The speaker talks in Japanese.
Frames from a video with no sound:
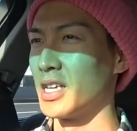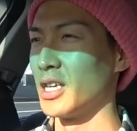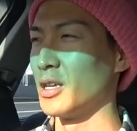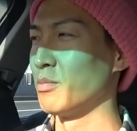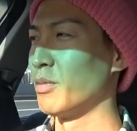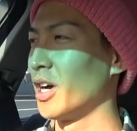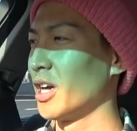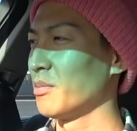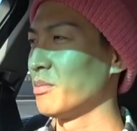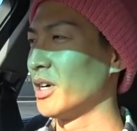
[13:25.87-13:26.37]

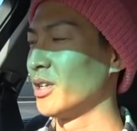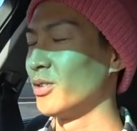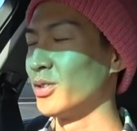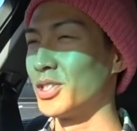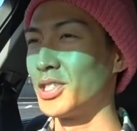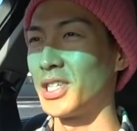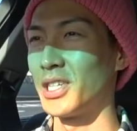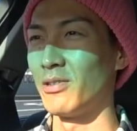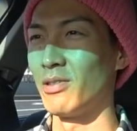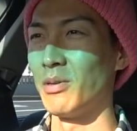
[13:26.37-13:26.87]
今の
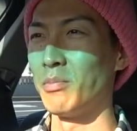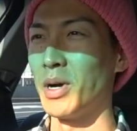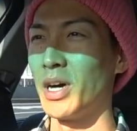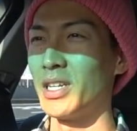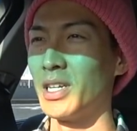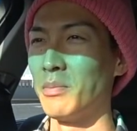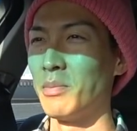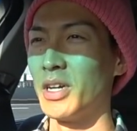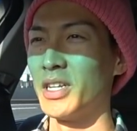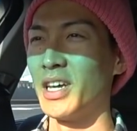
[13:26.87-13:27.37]
時期は
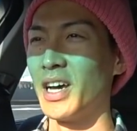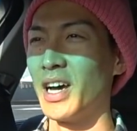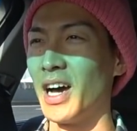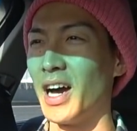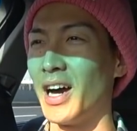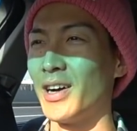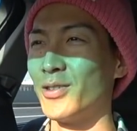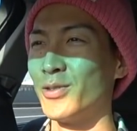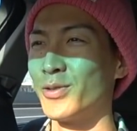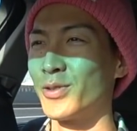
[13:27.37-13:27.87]
まだまだ
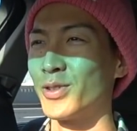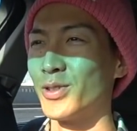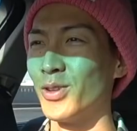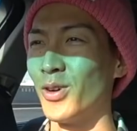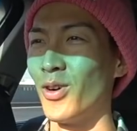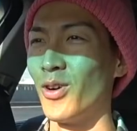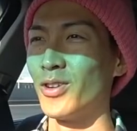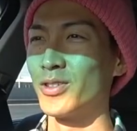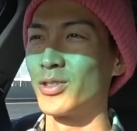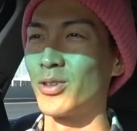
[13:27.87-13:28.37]
春服
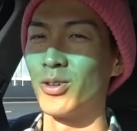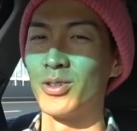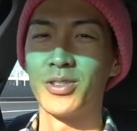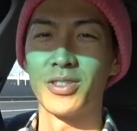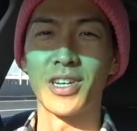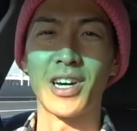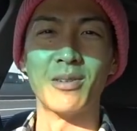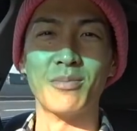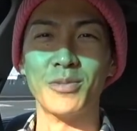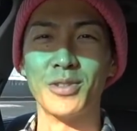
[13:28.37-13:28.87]
の
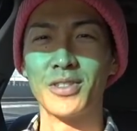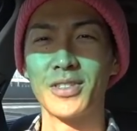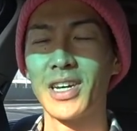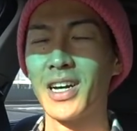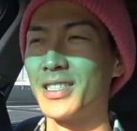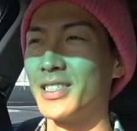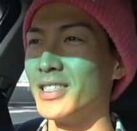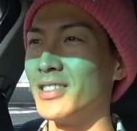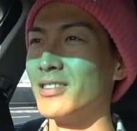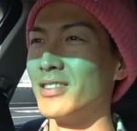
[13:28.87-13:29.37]
チョイスが
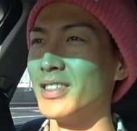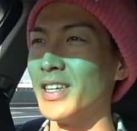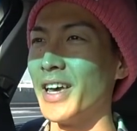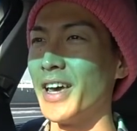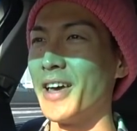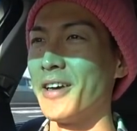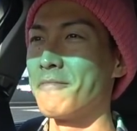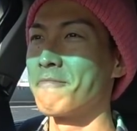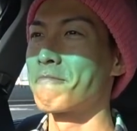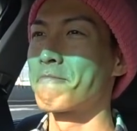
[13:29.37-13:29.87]
難しいです
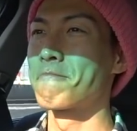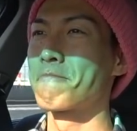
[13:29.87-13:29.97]
ね。